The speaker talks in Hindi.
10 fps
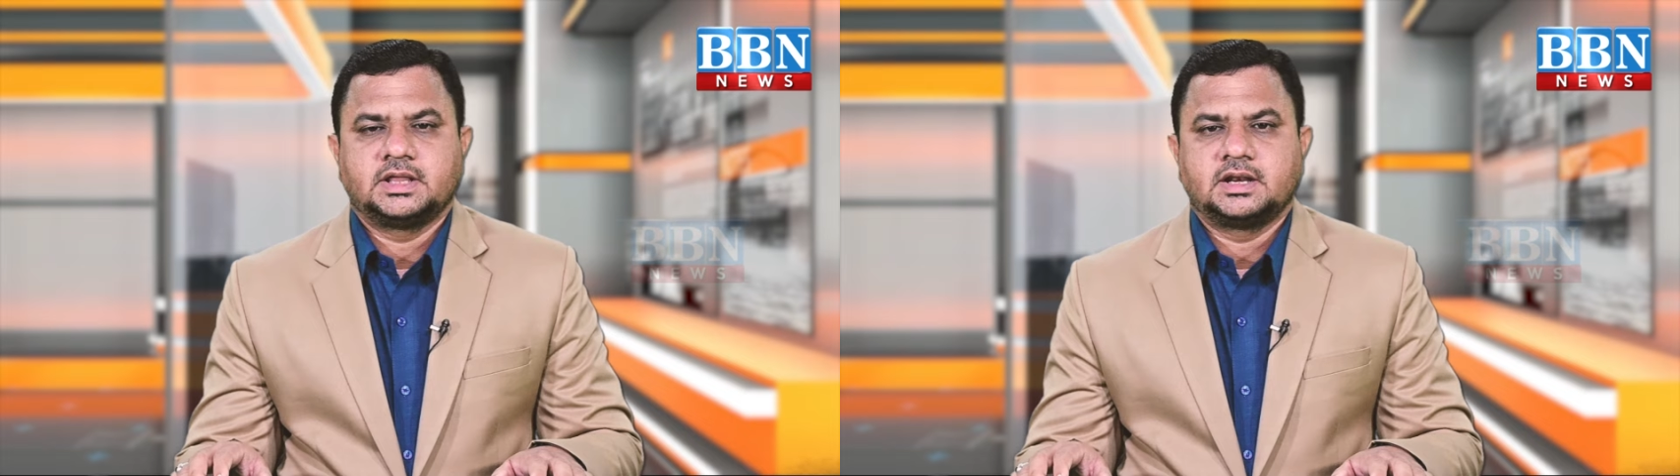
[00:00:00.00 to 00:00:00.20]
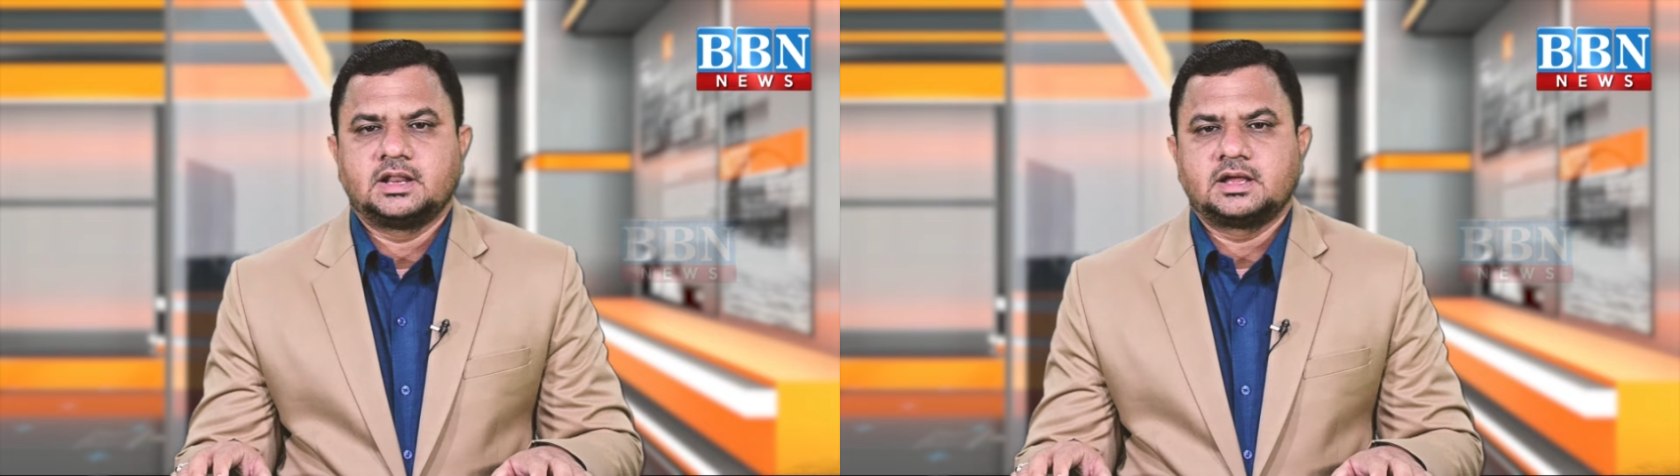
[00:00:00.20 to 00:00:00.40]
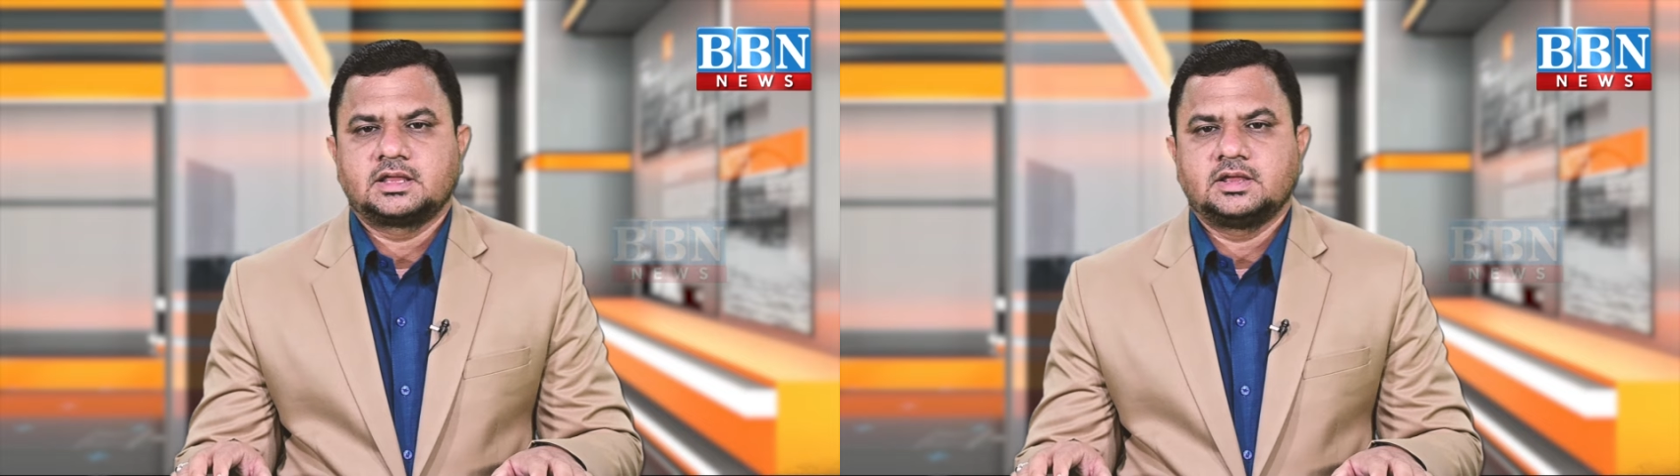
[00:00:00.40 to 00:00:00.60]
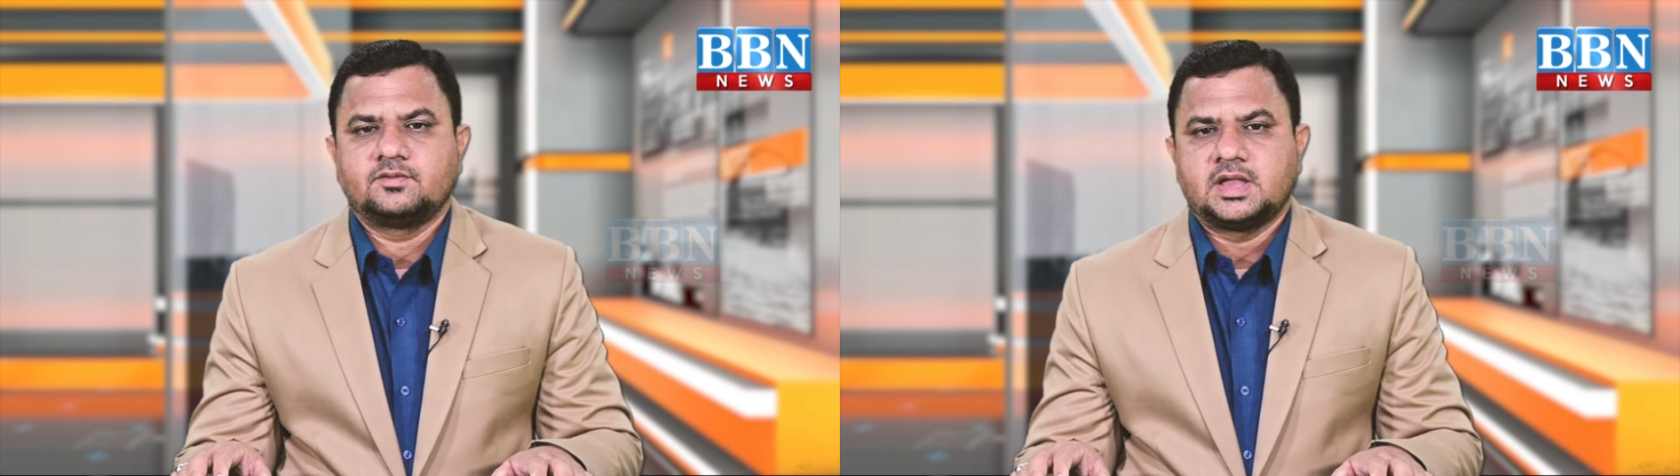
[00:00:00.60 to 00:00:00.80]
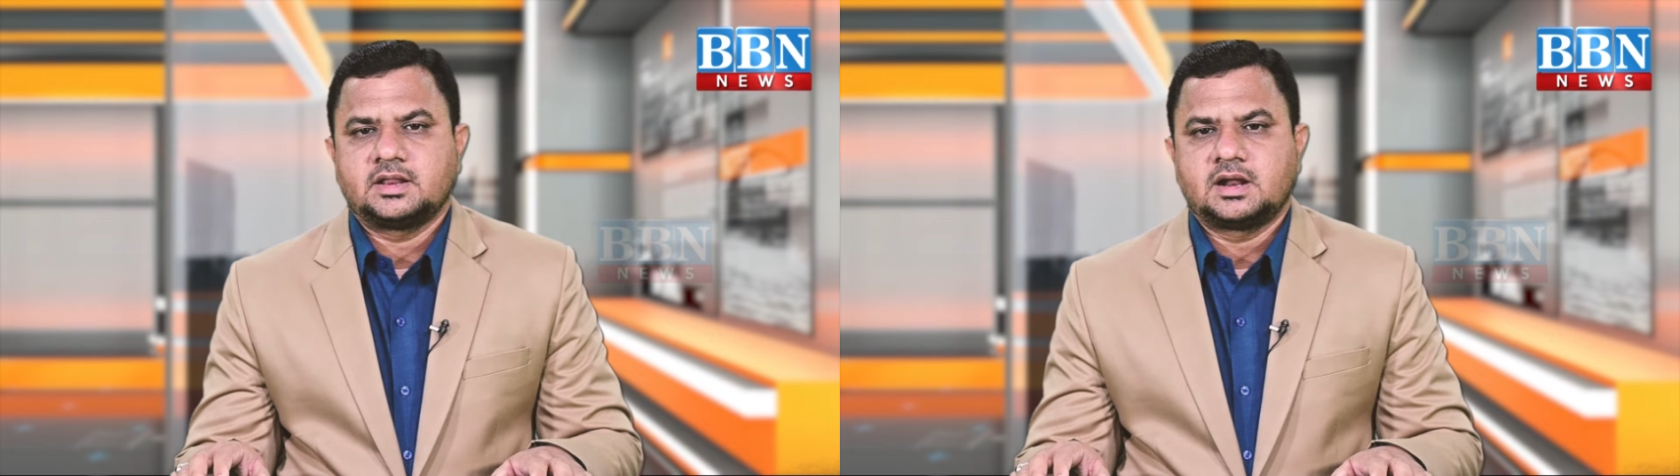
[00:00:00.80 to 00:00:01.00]
केरला
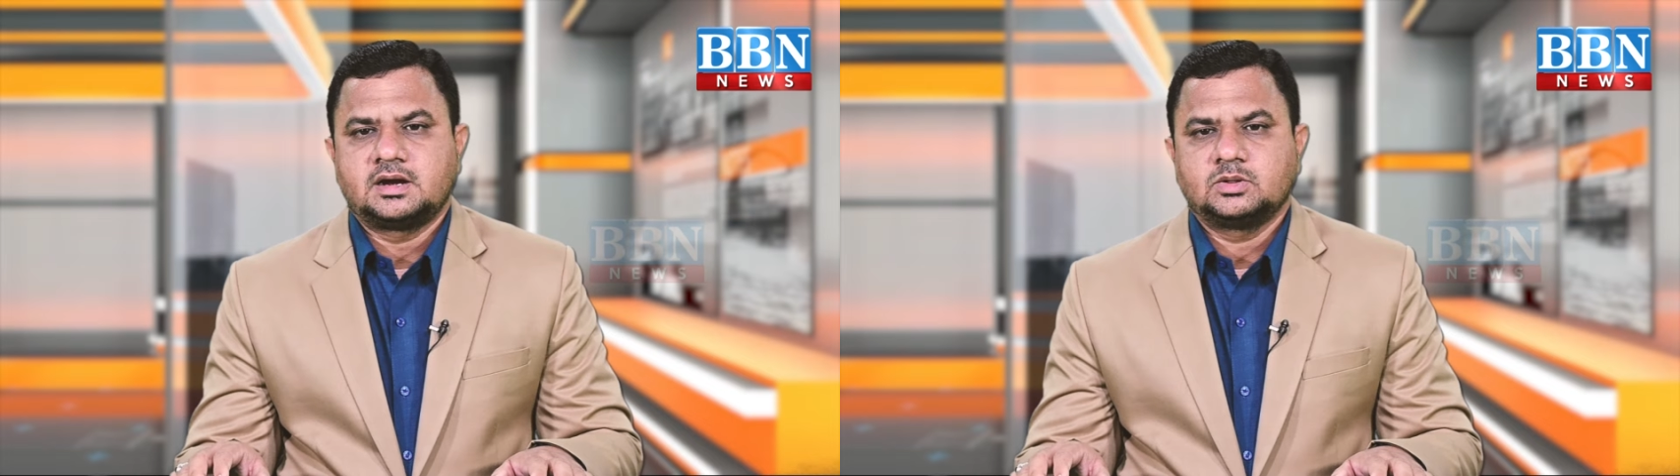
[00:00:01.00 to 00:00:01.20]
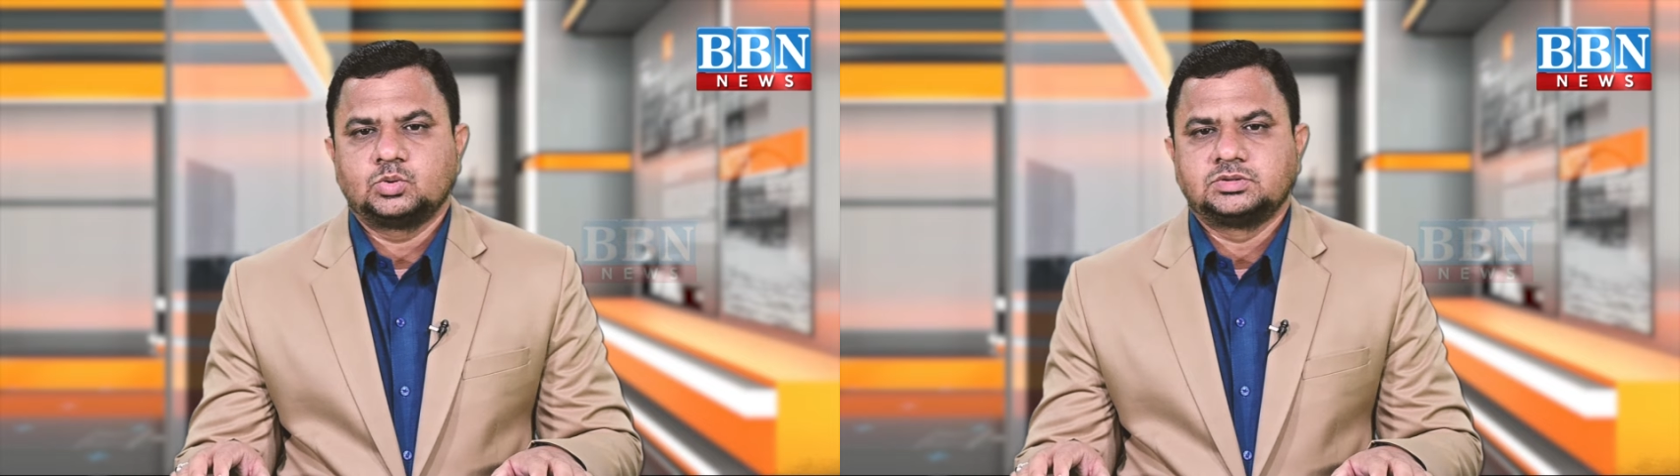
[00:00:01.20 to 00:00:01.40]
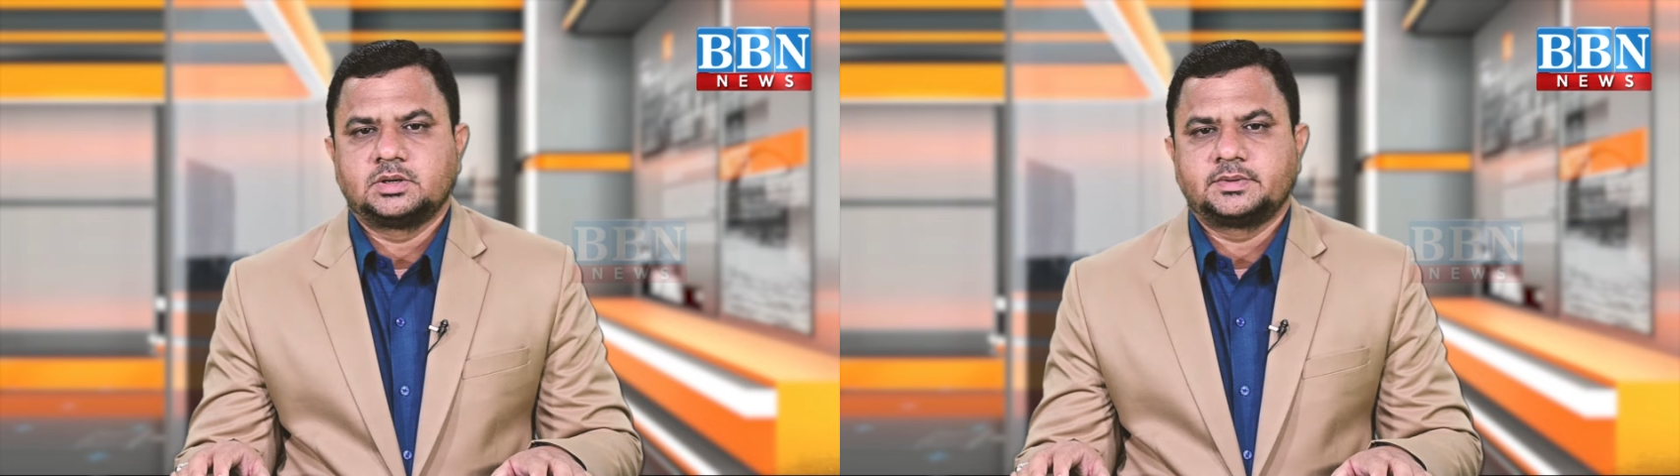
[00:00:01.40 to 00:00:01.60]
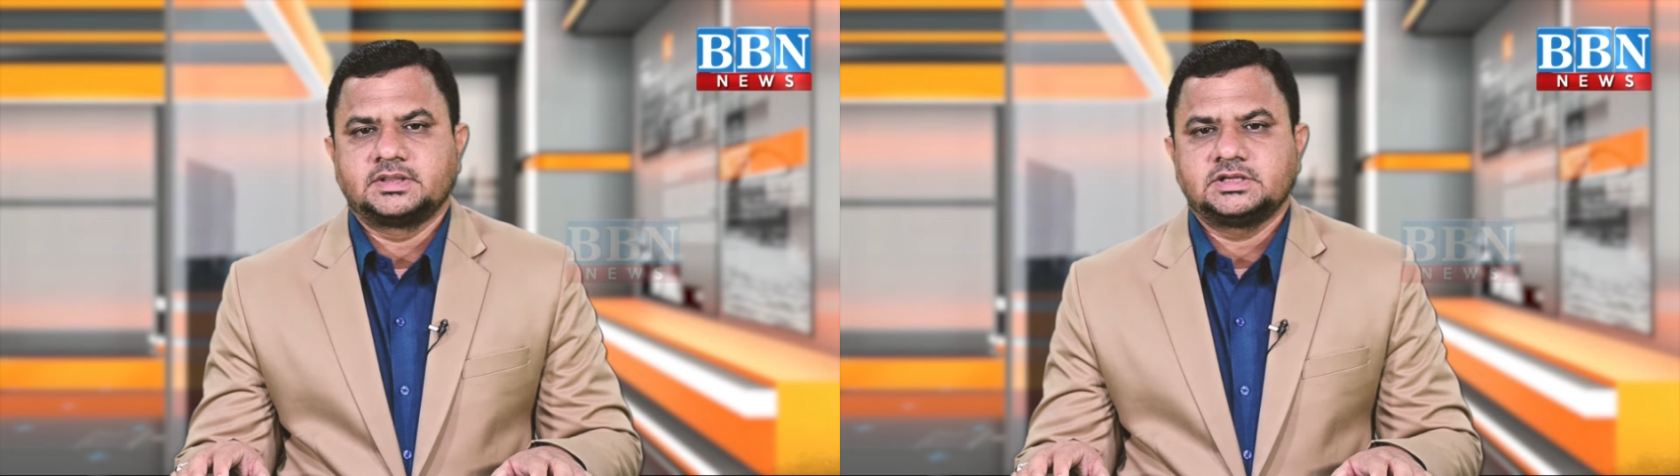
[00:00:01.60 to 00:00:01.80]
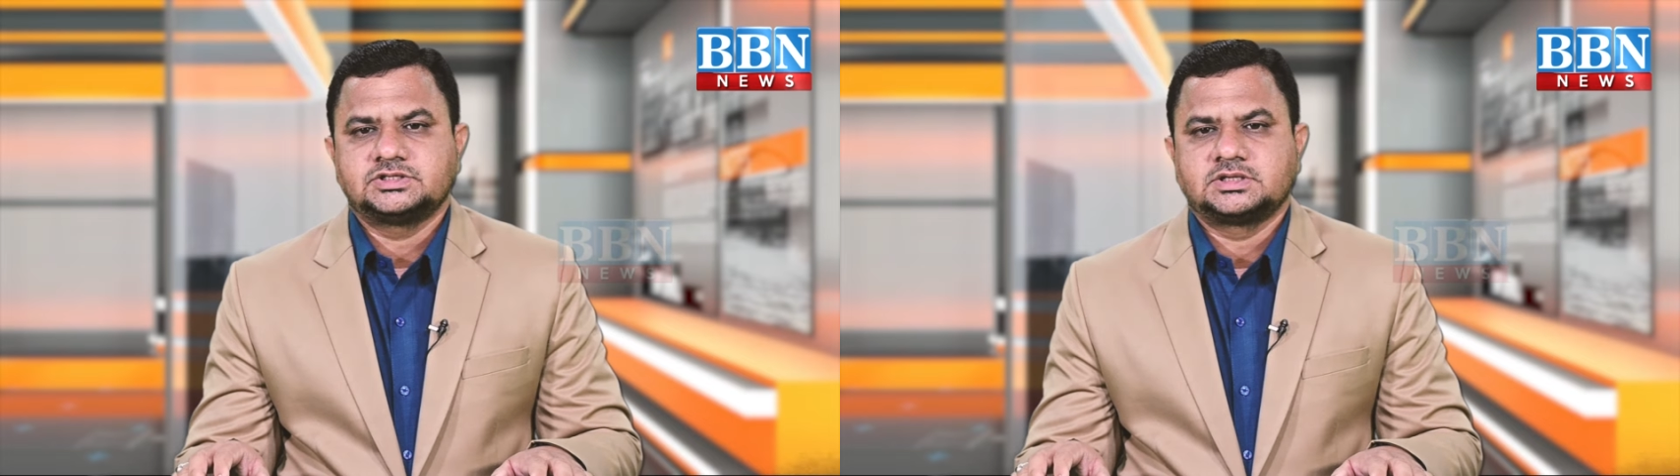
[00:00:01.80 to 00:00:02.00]
के वायनाड उत्तर
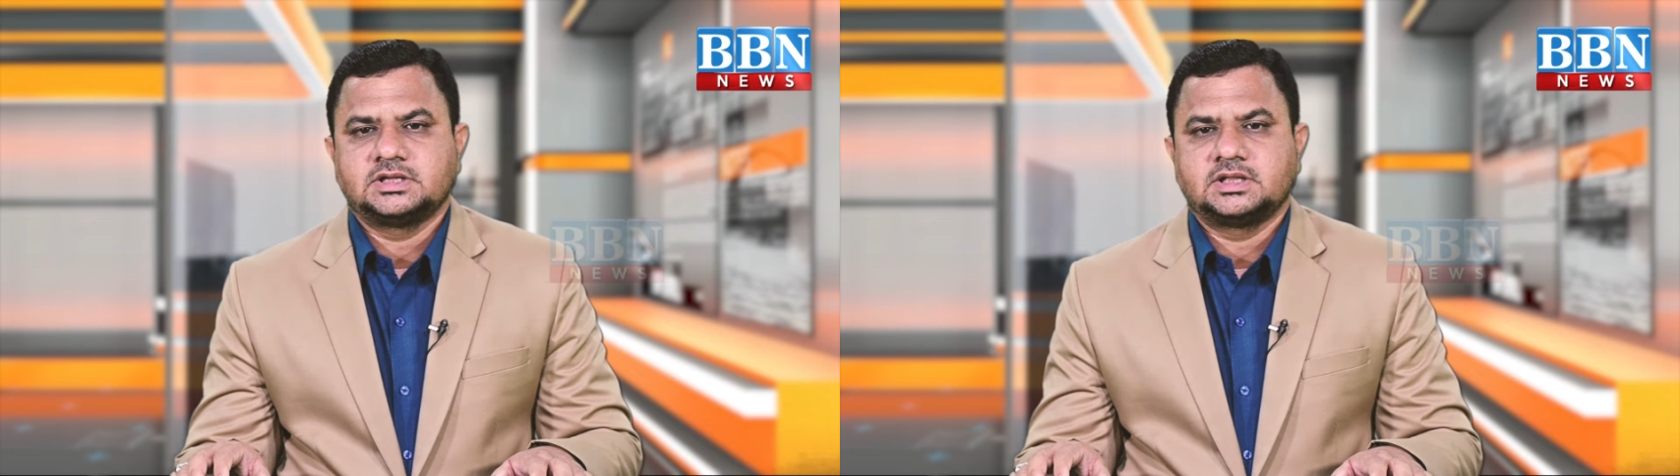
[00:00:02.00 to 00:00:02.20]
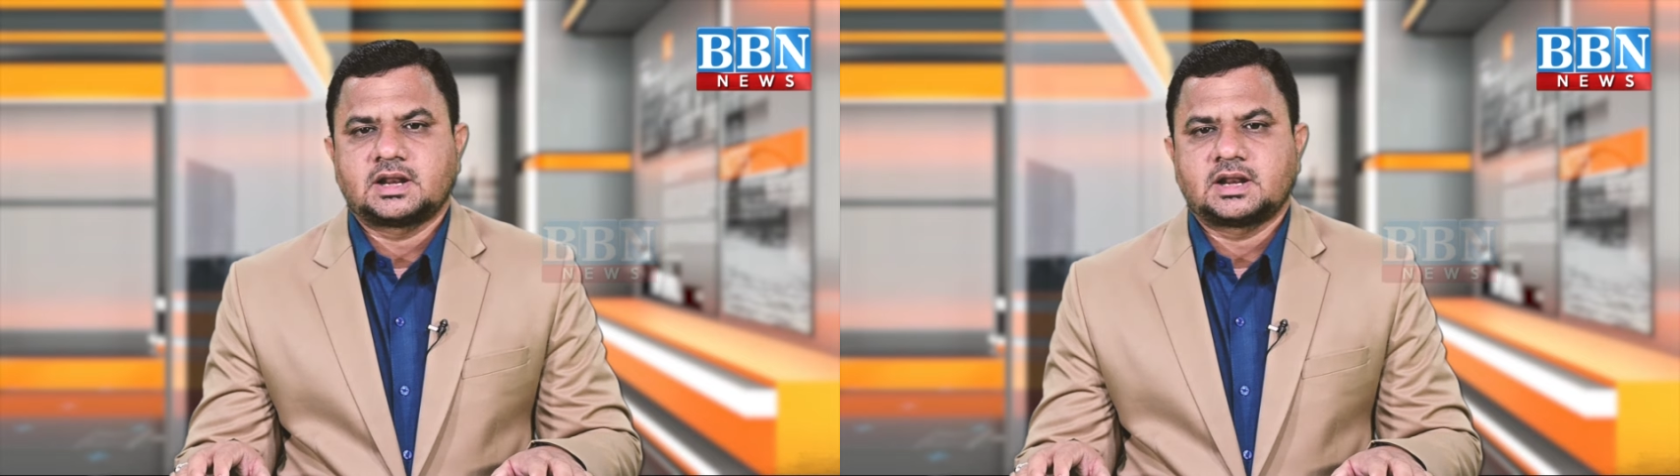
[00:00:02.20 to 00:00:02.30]
प्रदेश के